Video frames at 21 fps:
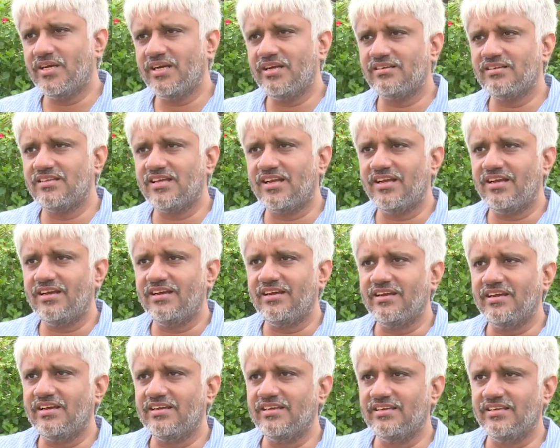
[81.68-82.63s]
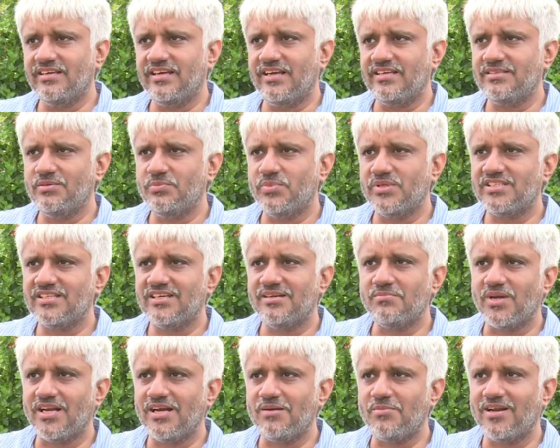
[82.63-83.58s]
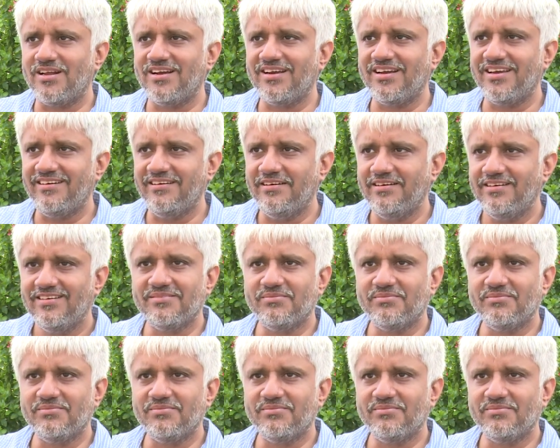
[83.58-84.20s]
मेरे अंदर है ये ऐसी पिक्चरें बना बना के